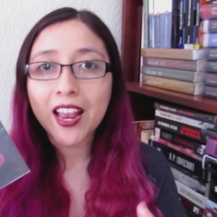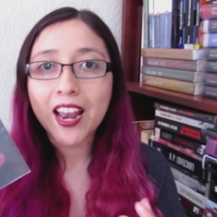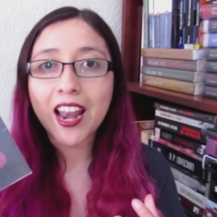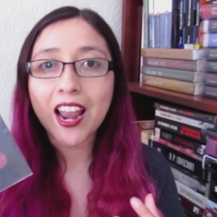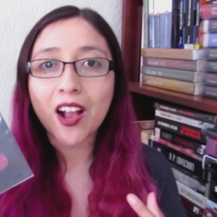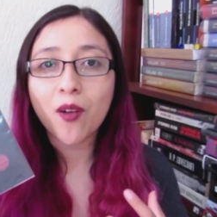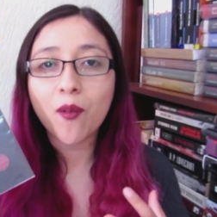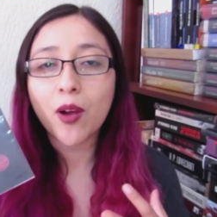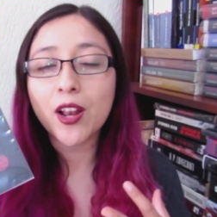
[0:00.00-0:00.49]

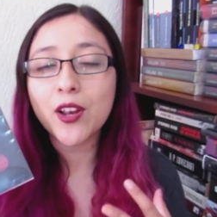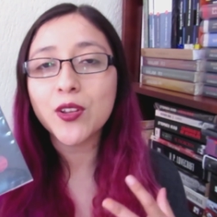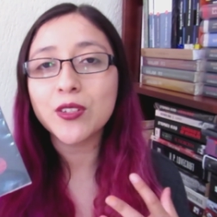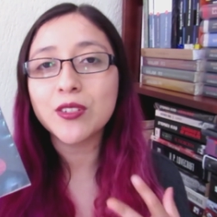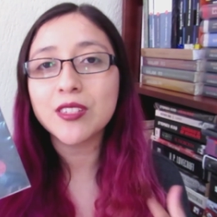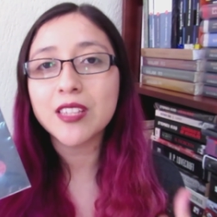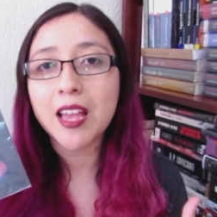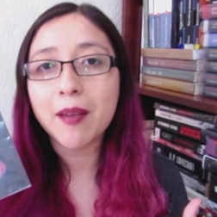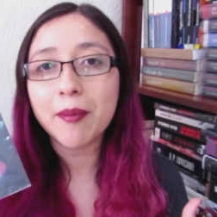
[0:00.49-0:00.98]
la cual
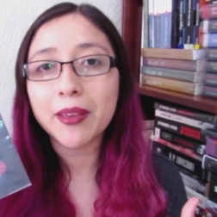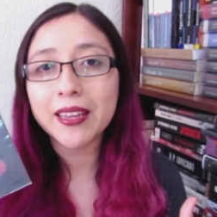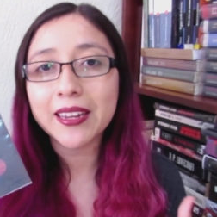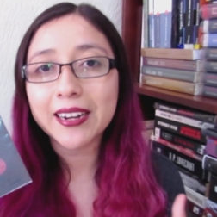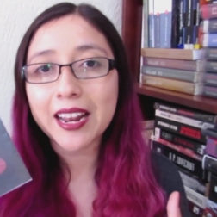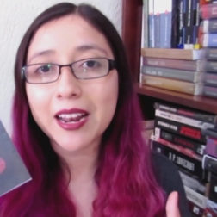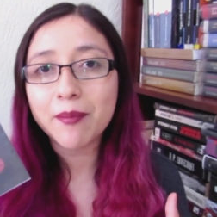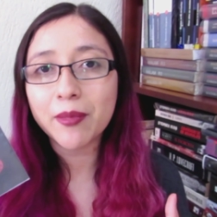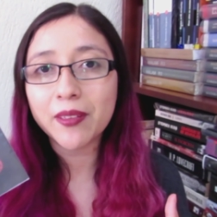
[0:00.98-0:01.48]
no sabe
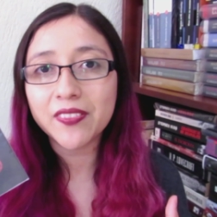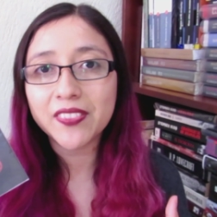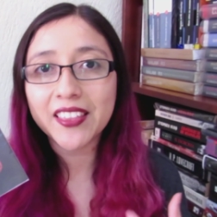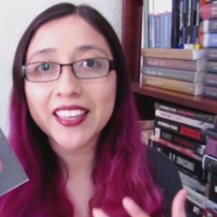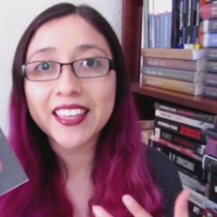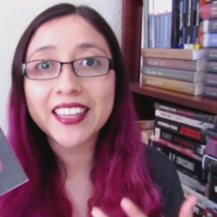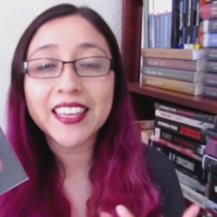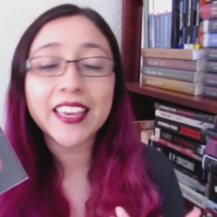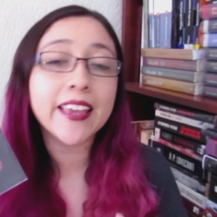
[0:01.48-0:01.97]

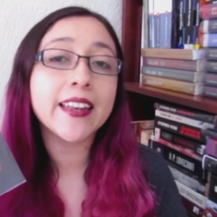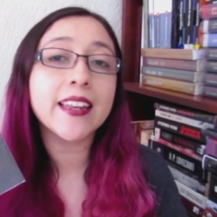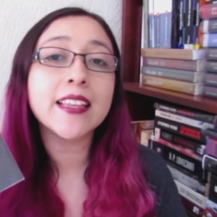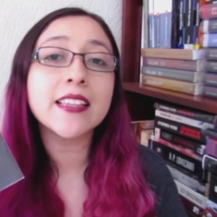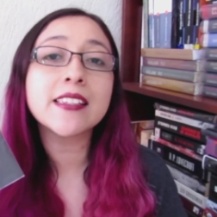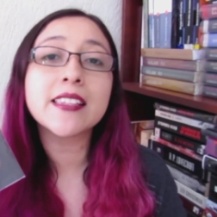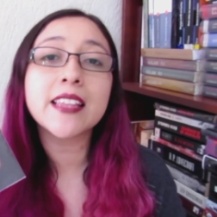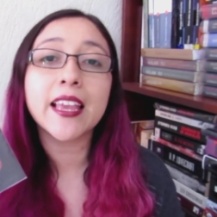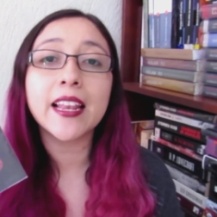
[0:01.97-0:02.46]
realmente quién
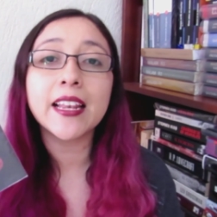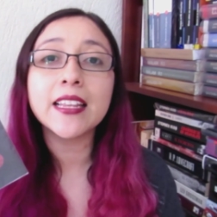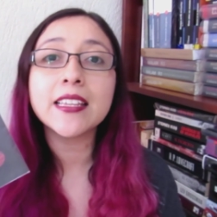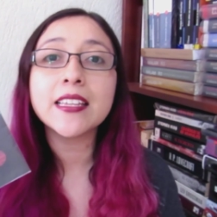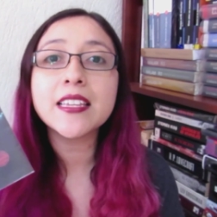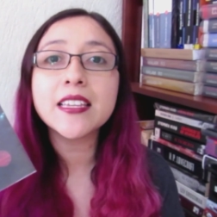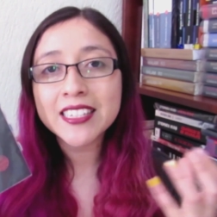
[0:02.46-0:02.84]
es él,